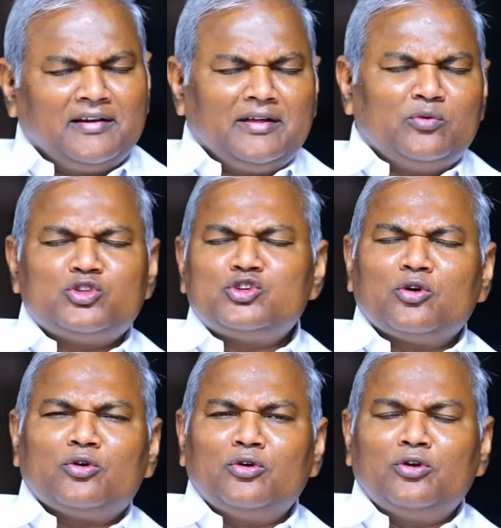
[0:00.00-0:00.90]
నీ
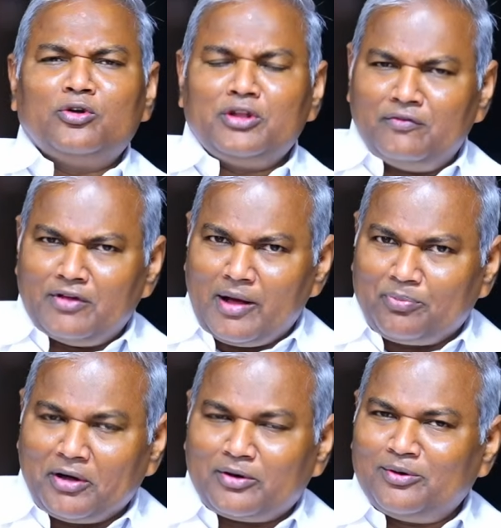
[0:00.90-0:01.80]
ఉద్యోగంలో నీ
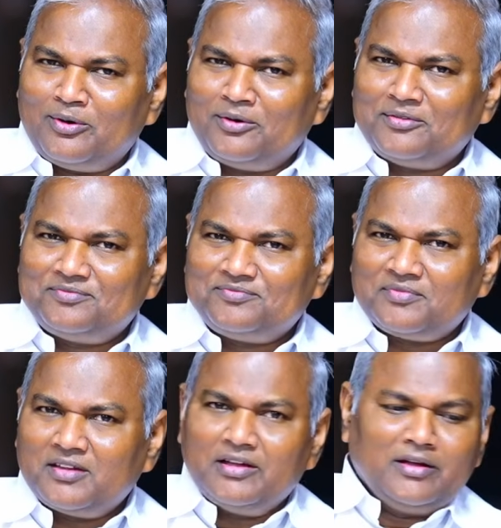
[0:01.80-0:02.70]
వ్యాపారంలో
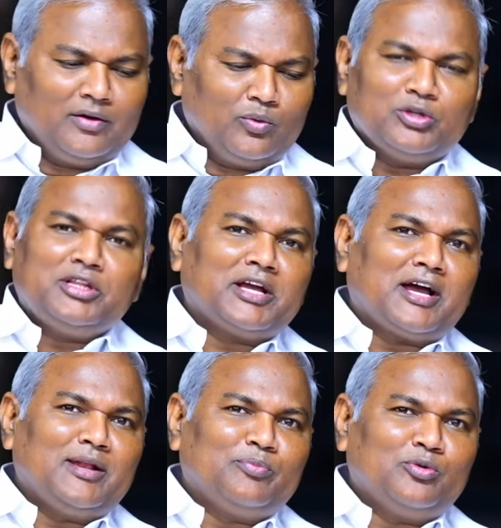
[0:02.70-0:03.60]

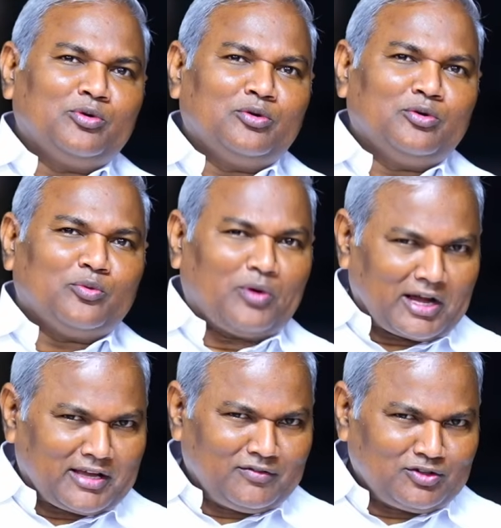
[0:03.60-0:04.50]
ఉదయకాలపు
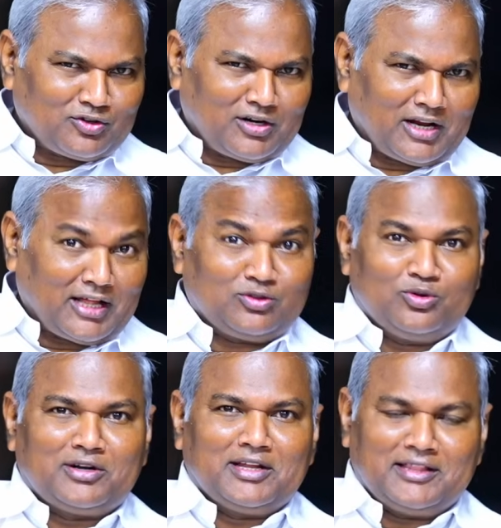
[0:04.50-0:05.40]
వాక్యం వింటున్న నా
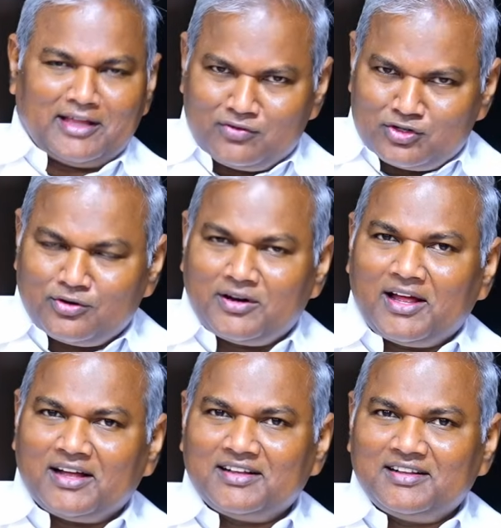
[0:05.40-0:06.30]
తోటి
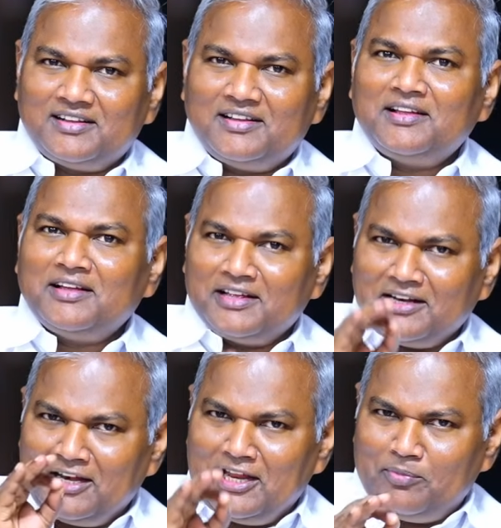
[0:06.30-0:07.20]
దైవజనుడా
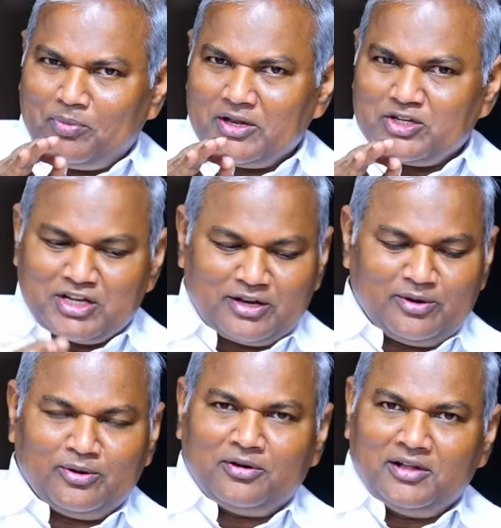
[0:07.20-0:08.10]
నీ
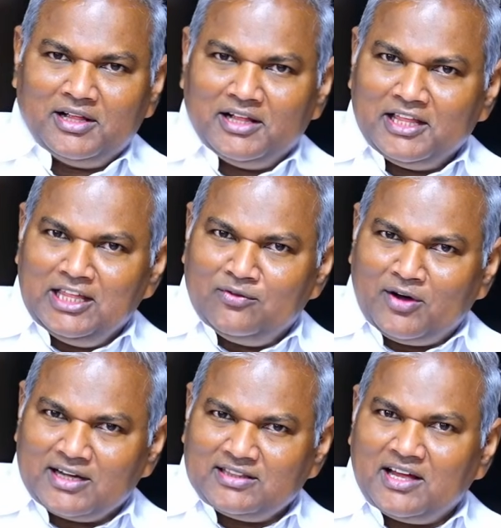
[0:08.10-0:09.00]
పరిచర్యలో ఈ
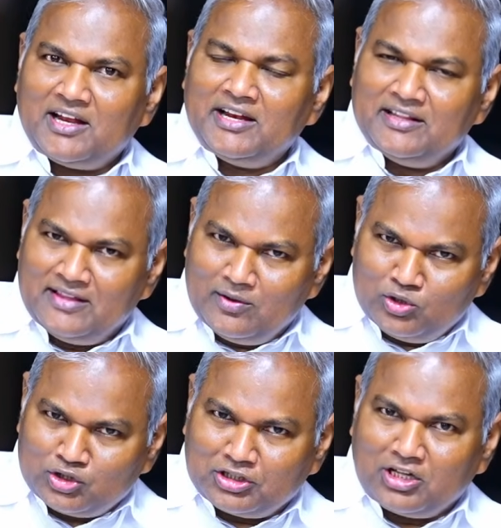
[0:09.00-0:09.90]
వాగ్దానాన్ని దేవుడు